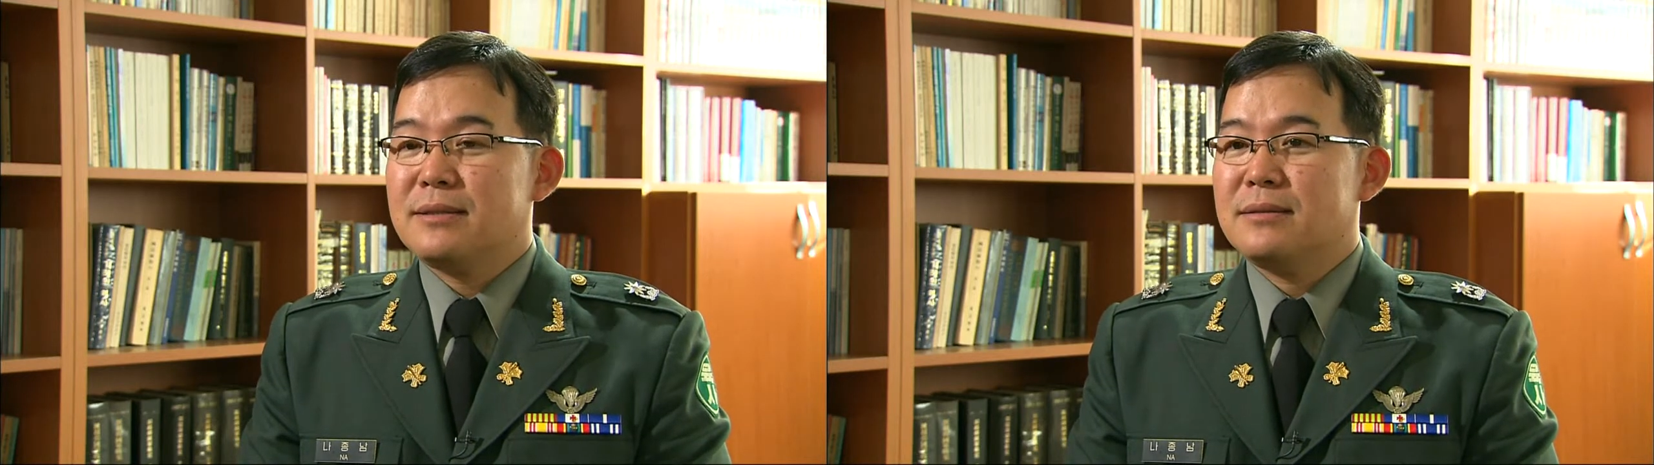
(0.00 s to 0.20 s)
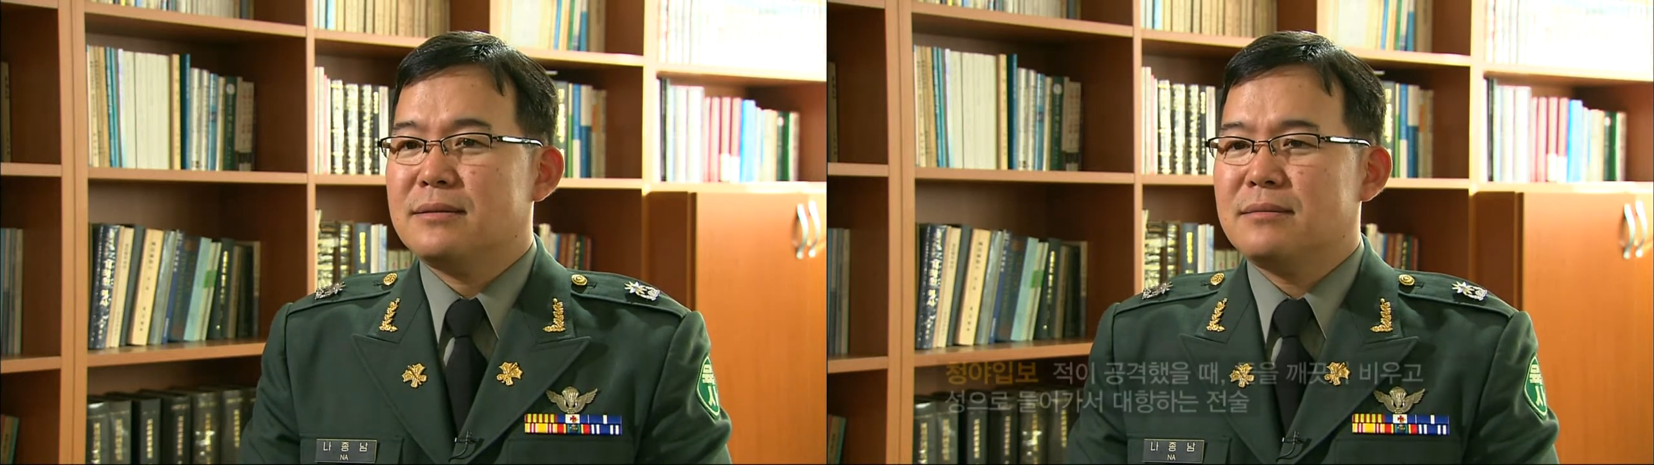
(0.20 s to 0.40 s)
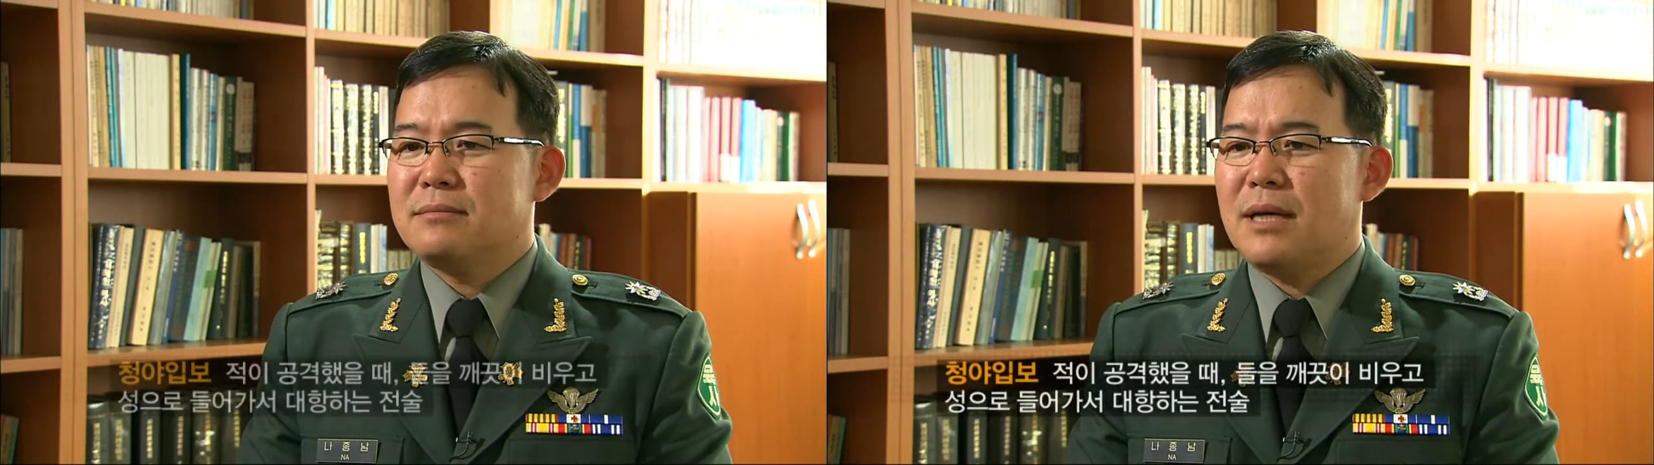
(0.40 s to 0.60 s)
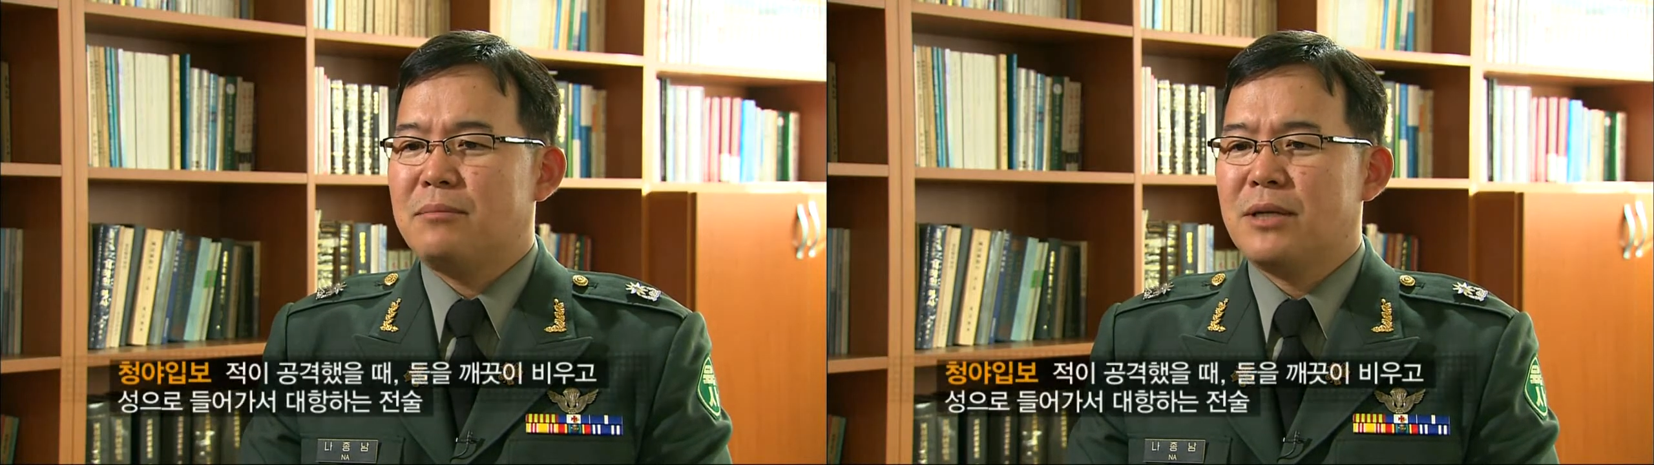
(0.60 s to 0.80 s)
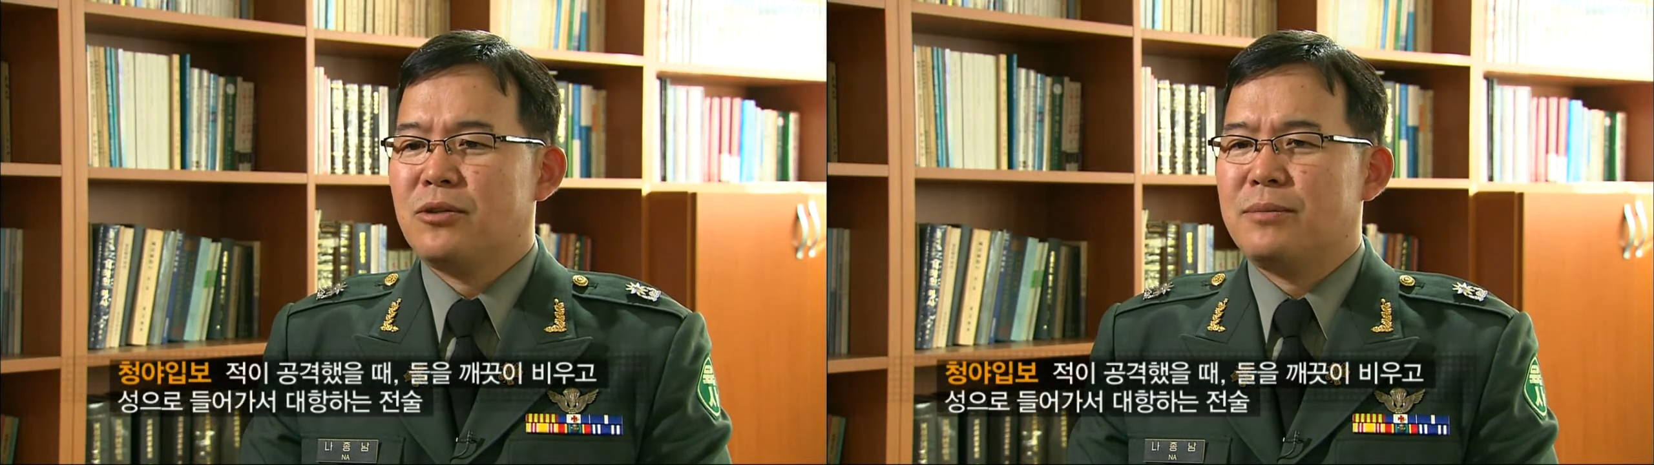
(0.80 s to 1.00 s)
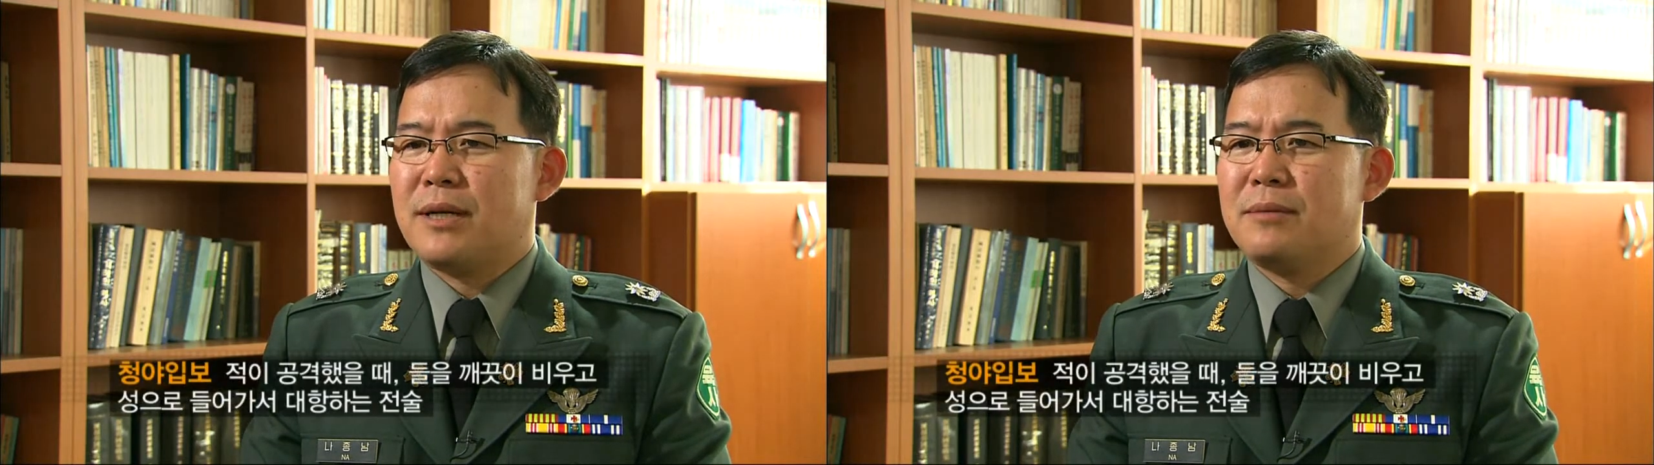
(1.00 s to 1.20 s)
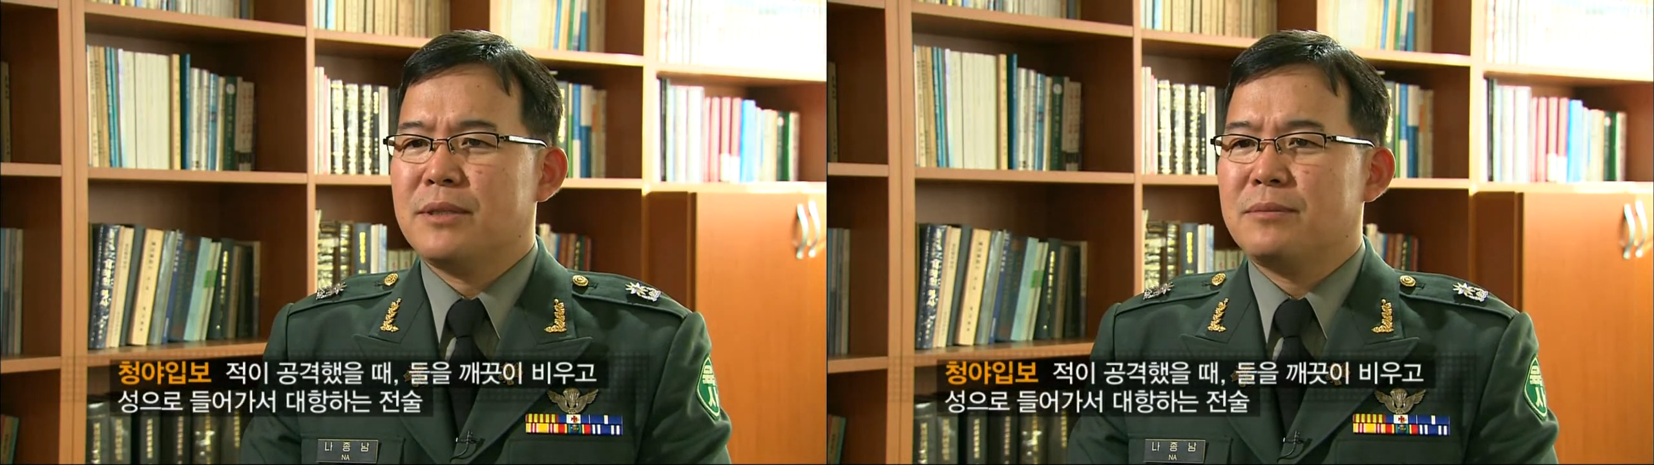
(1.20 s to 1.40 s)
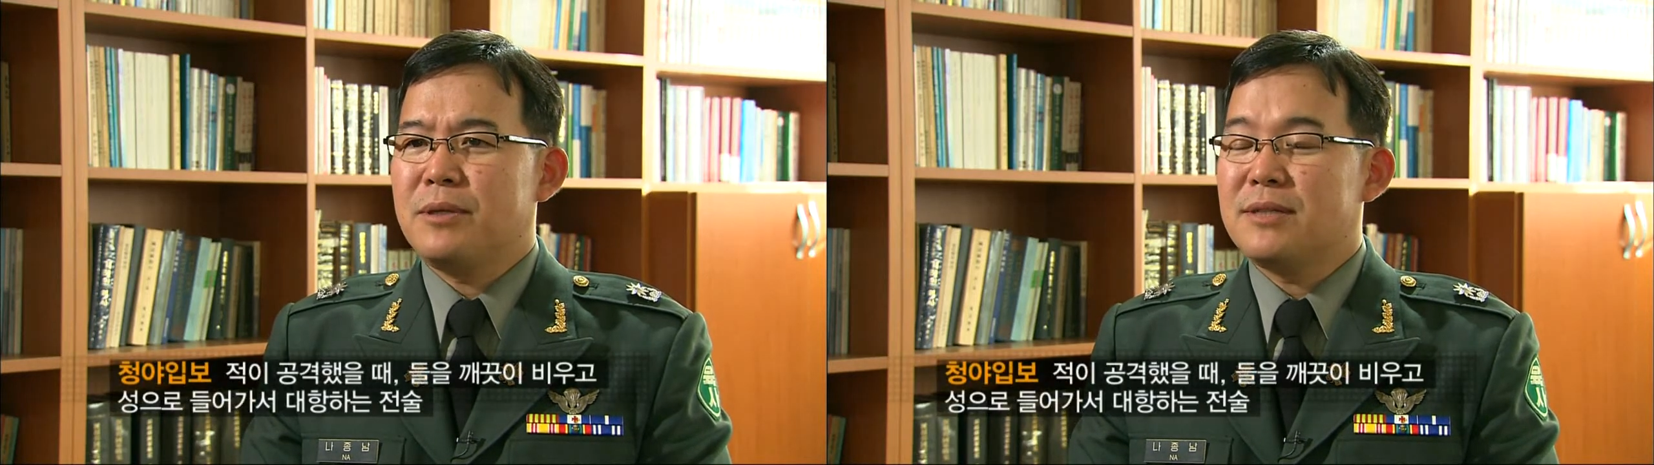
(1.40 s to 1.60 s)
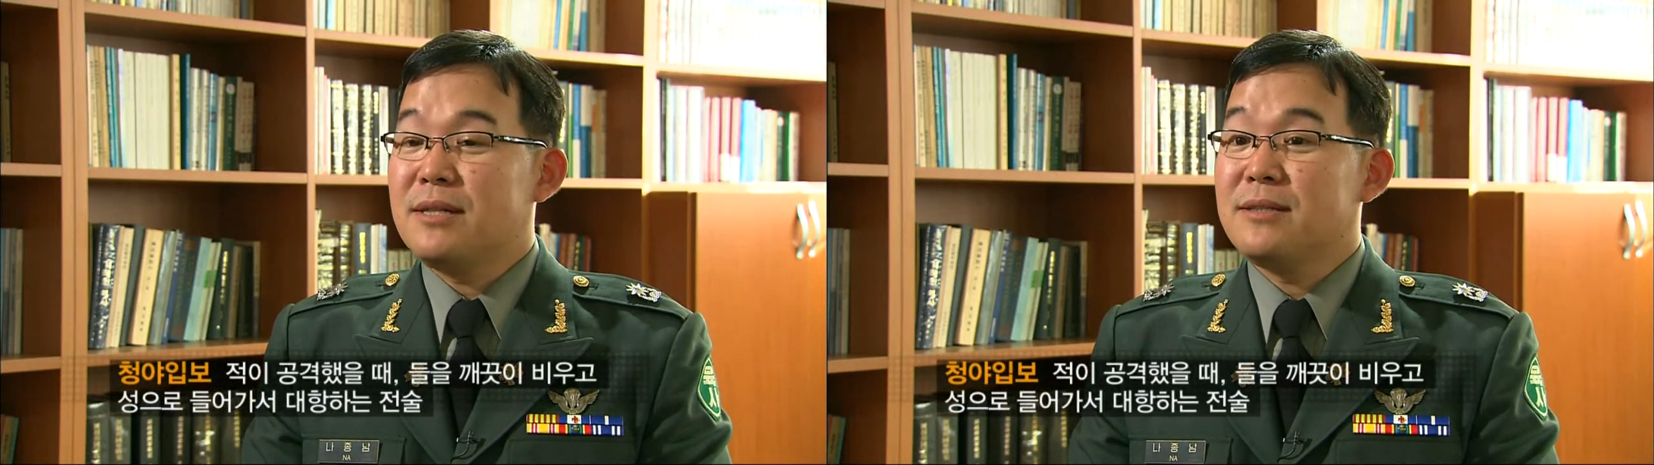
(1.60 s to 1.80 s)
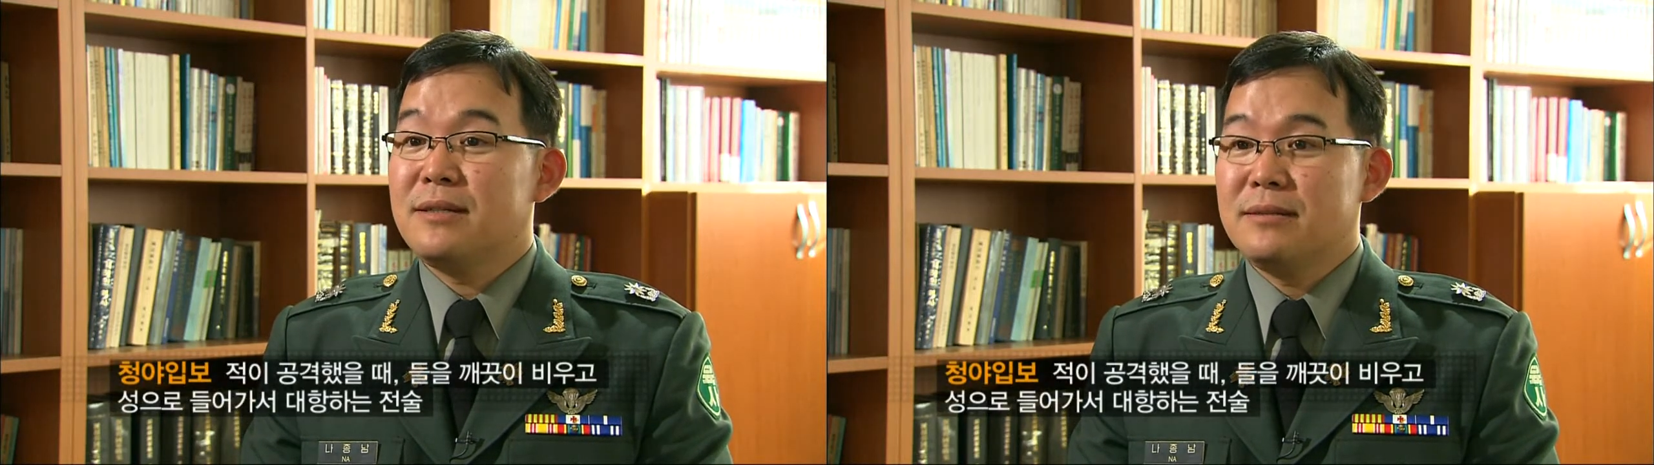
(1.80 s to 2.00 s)
그 한마디로 말하면
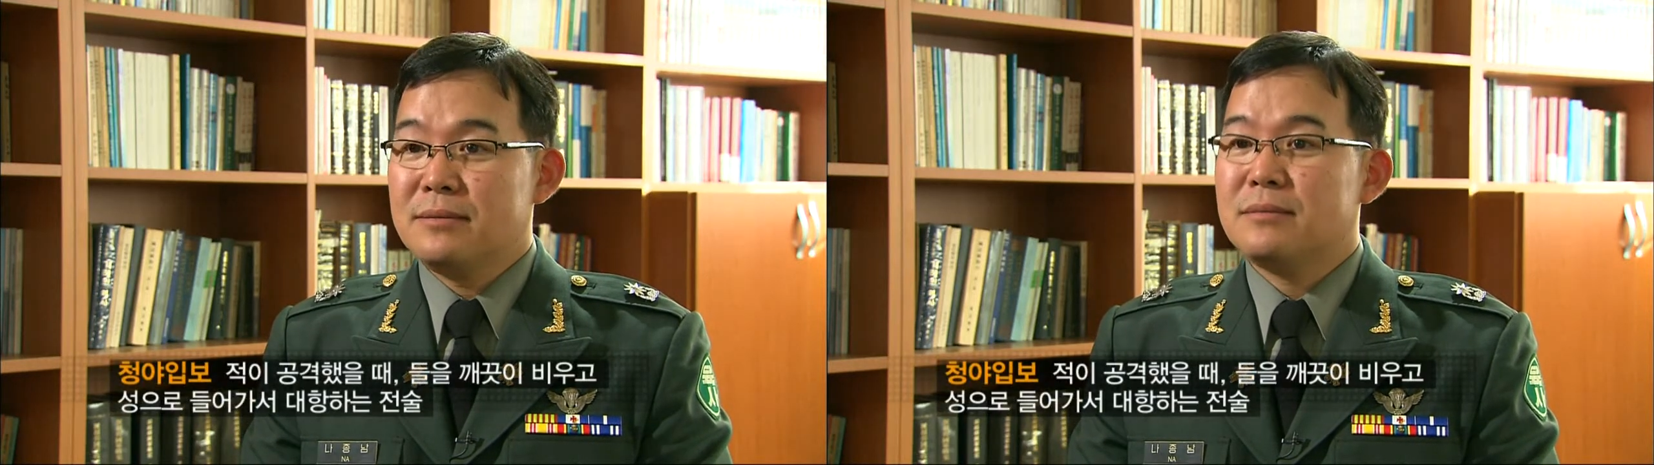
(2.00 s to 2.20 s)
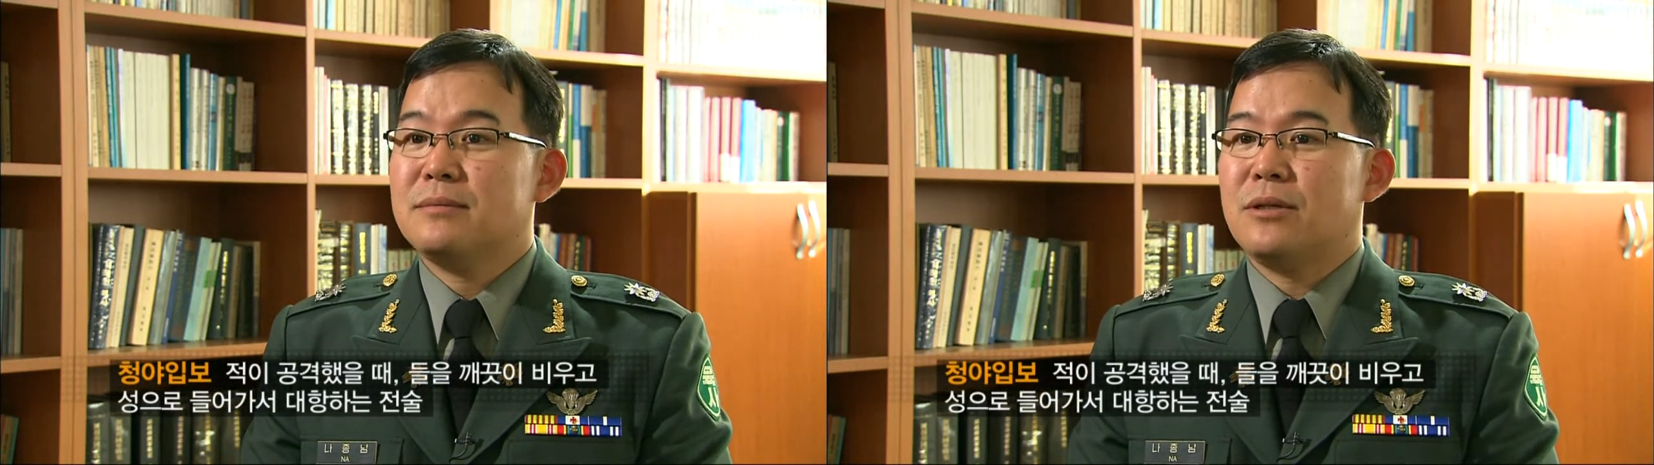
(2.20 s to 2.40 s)
평상시에는